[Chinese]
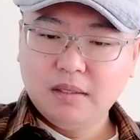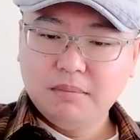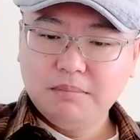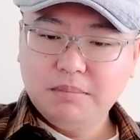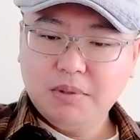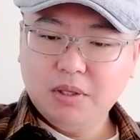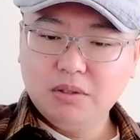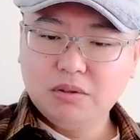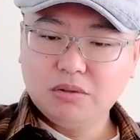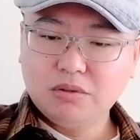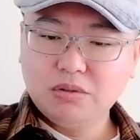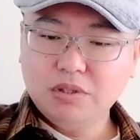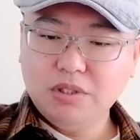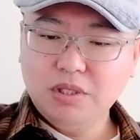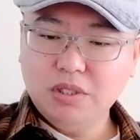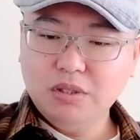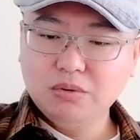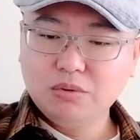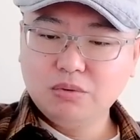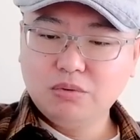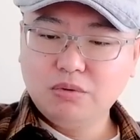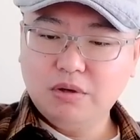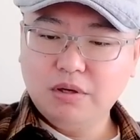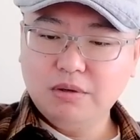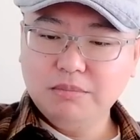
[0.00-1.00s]
报道说，印
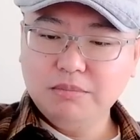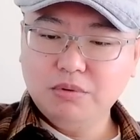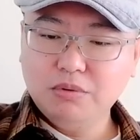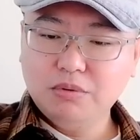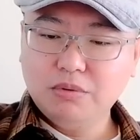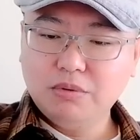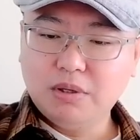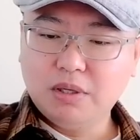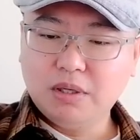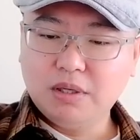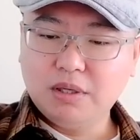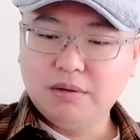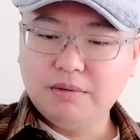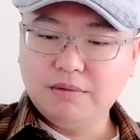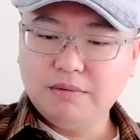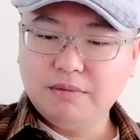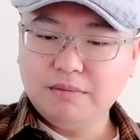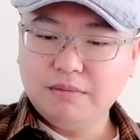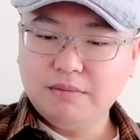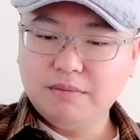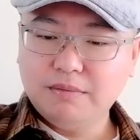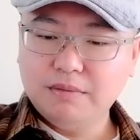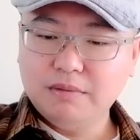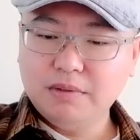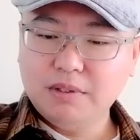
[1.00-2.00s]
度国防部啊
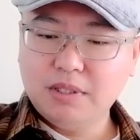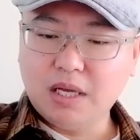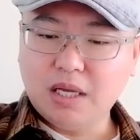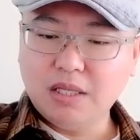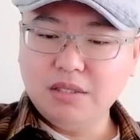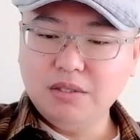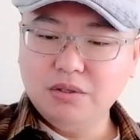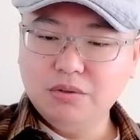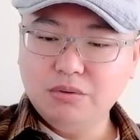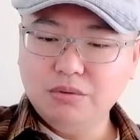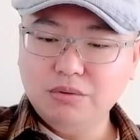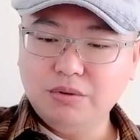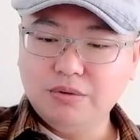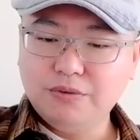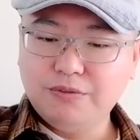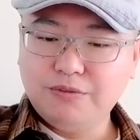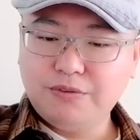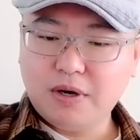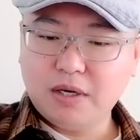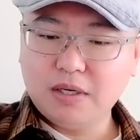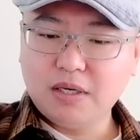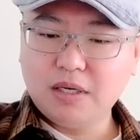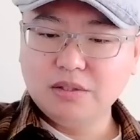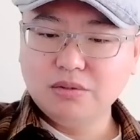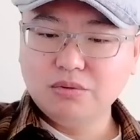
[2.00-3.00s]
研究与
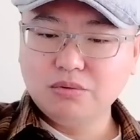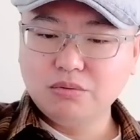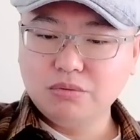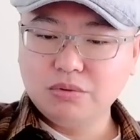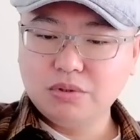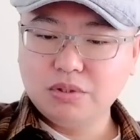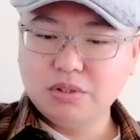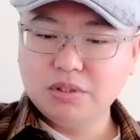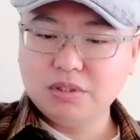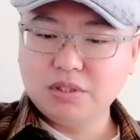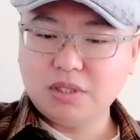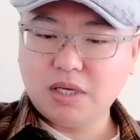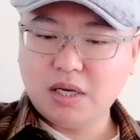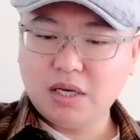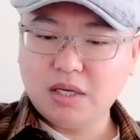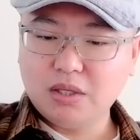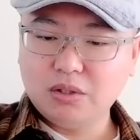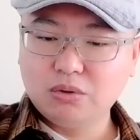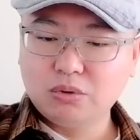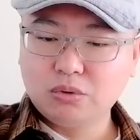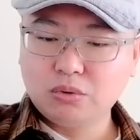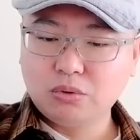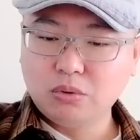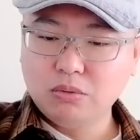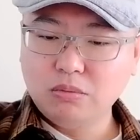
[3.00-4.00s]
发展组织在
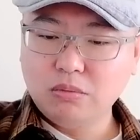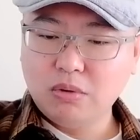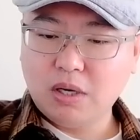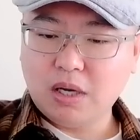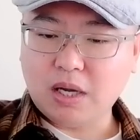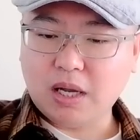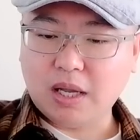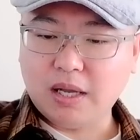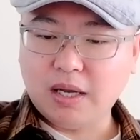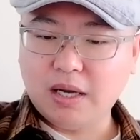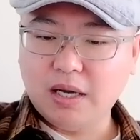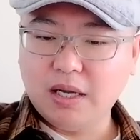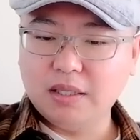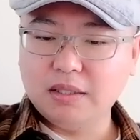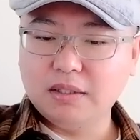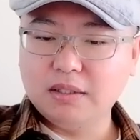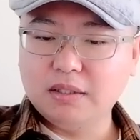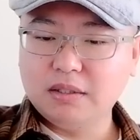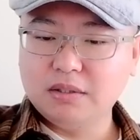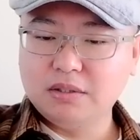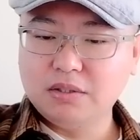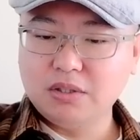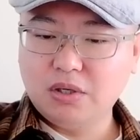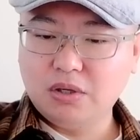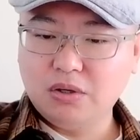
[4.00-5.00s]
东海岸
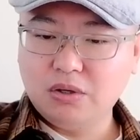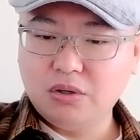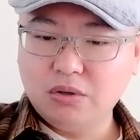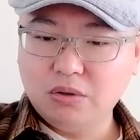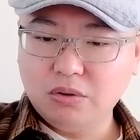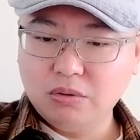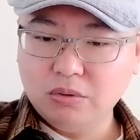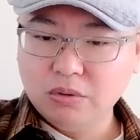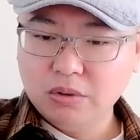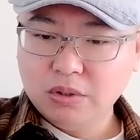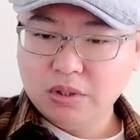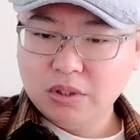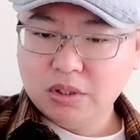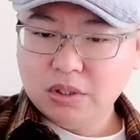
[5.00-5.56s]
叫